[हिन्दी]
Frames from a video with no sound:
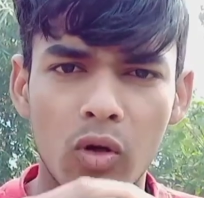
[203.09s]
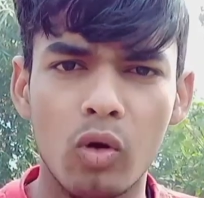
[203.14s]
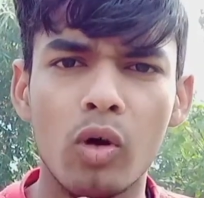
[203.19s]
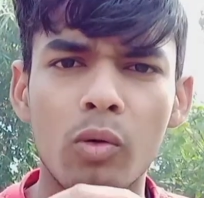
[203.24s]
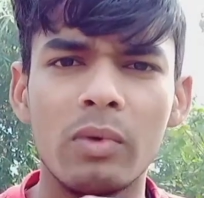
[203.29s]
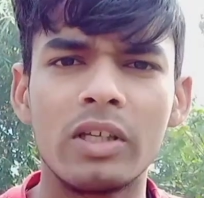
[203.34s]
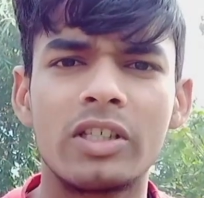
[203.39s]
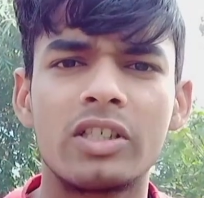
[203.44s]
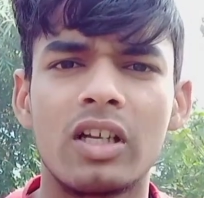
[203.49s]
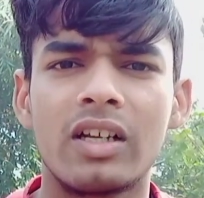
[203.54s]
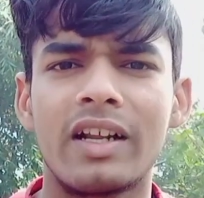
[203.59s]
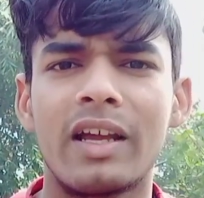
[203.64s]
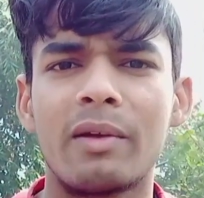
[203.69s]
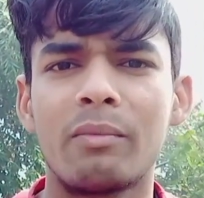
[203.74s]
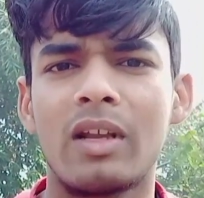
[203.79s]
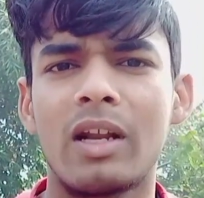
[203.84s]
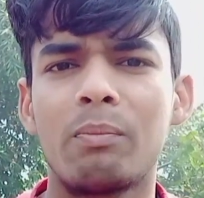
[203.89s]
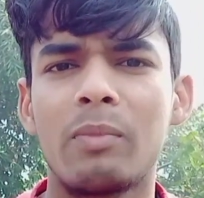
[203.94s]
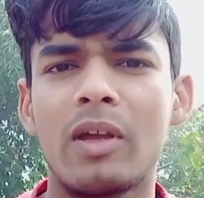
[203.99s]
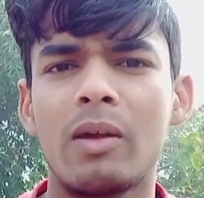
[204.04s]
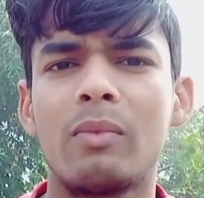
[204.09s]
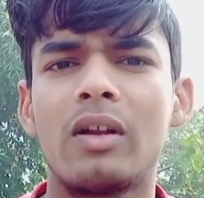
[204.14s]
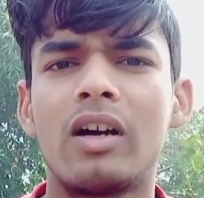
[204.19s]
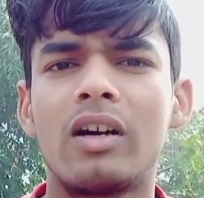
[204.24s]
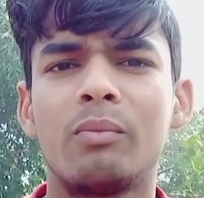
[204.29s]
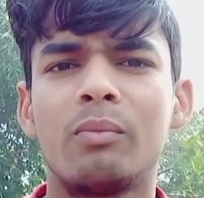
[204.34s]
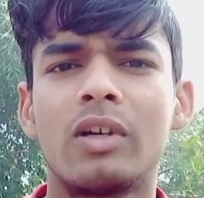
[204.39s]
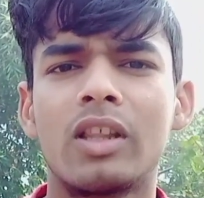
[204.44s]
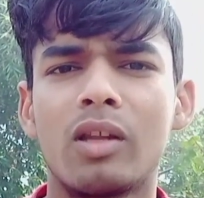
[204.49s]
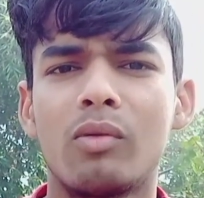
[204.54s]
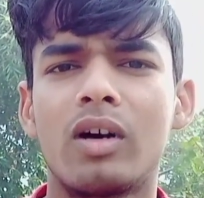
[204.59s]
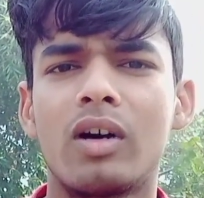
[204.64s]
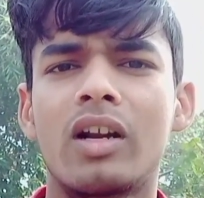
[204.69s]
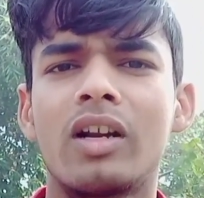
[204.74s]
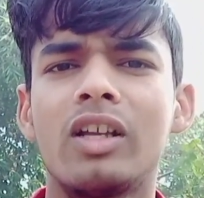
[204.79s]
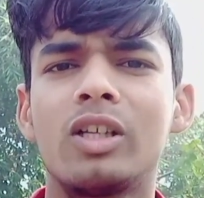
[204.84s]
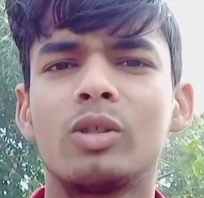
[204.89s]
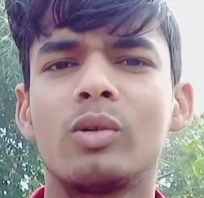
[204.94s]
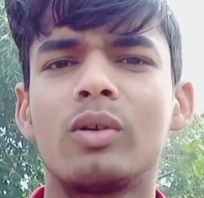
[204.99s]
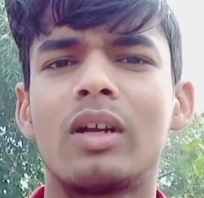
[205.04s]
लो में चल रहा है मेरा पेमेंट मतलब
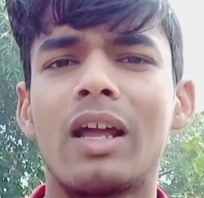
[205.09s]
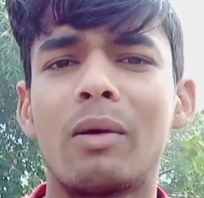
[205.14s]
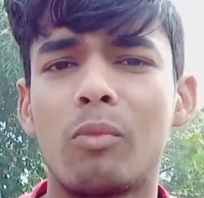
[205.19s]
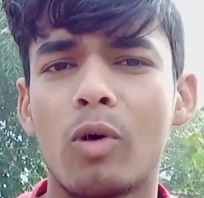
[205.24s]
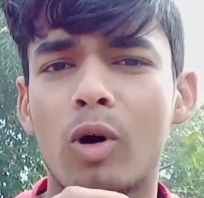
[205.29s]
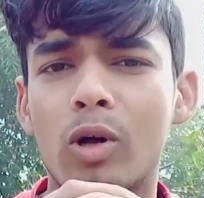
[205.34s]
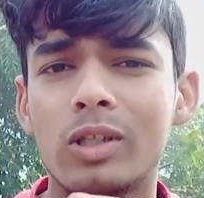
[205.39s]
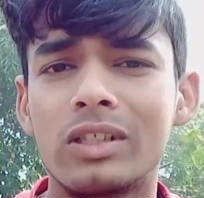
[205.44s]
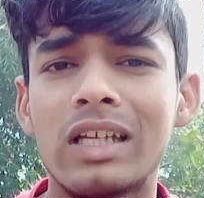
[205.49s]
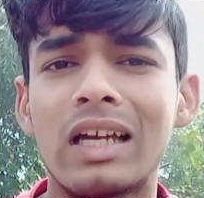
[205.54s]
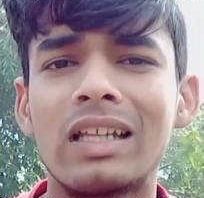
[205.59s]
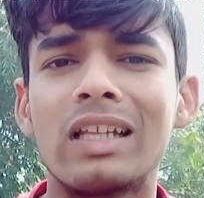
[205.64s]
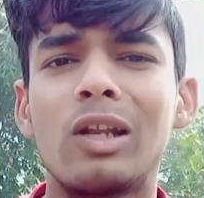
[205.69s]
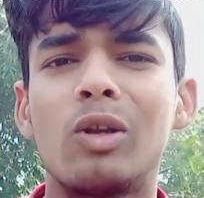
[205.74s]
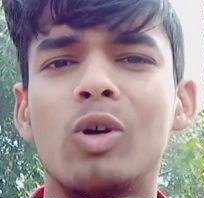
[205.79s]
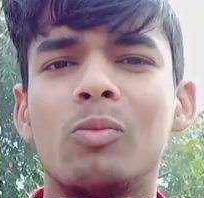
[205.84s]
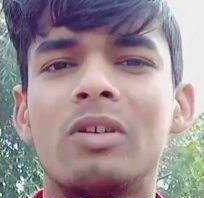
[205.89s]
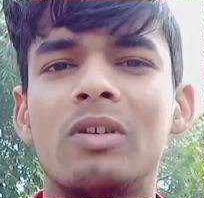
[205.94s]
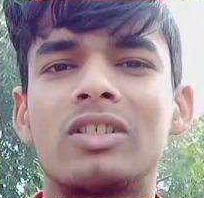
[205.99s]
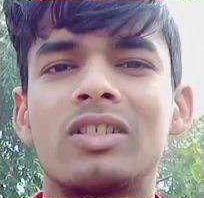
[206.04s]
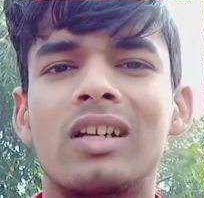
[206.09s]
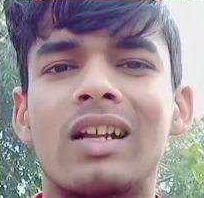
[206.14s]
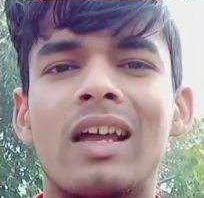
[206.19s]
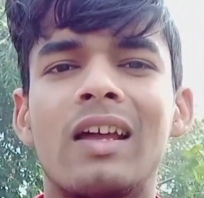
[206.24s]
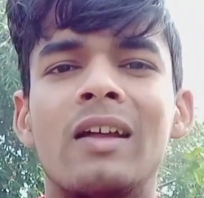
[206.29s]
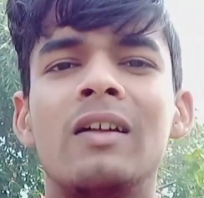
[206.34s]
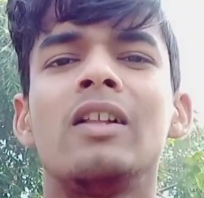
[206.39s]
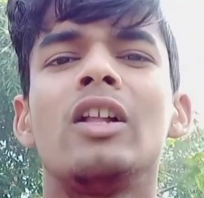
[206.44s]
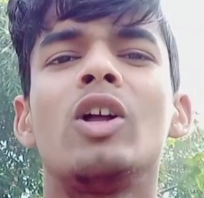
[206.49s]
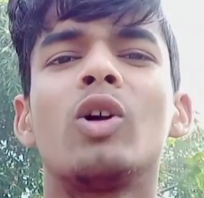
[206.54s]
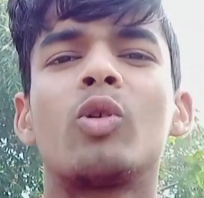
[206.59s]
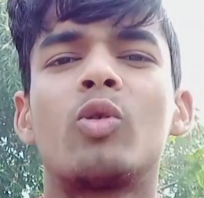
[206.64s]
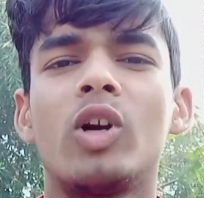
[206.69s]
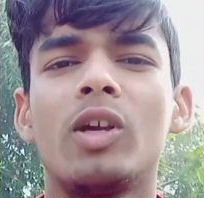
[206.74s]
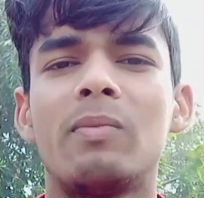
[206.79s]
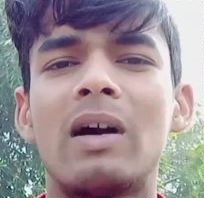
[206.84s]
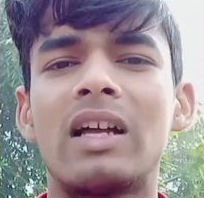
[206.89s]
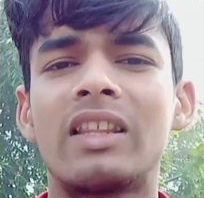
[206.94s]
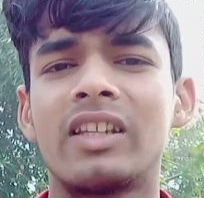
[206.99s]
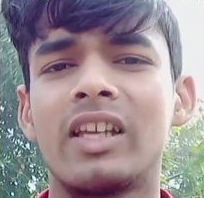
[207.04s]
अर्निंग जो हो रहा है बहुत ज़्यादा लो में चल रहा है
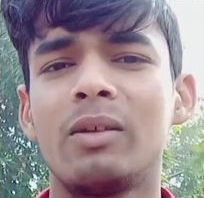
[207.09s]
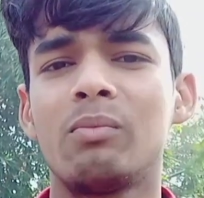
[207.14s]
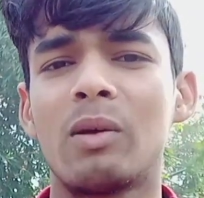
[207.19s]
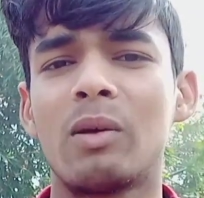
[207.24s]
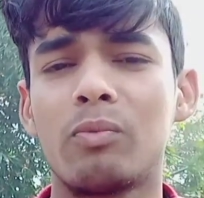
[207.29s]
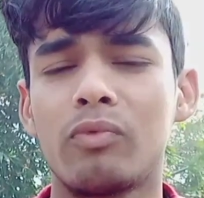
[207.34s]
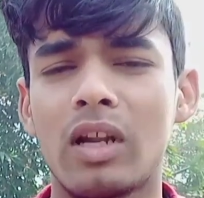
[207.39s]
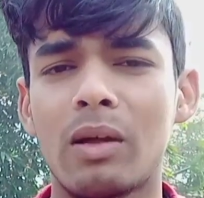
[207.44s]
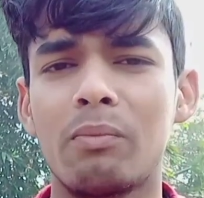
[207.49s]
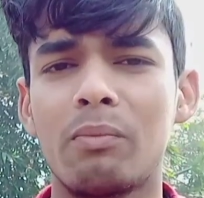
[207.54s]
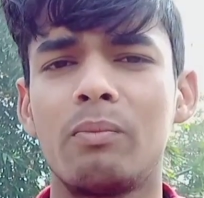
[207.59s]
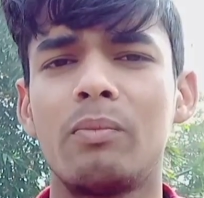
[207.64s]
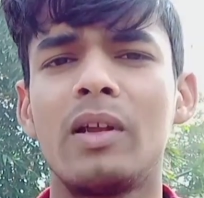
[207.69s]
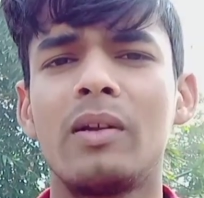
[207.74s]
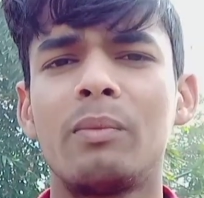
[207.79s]
कोई बात नहीं मैं पूरा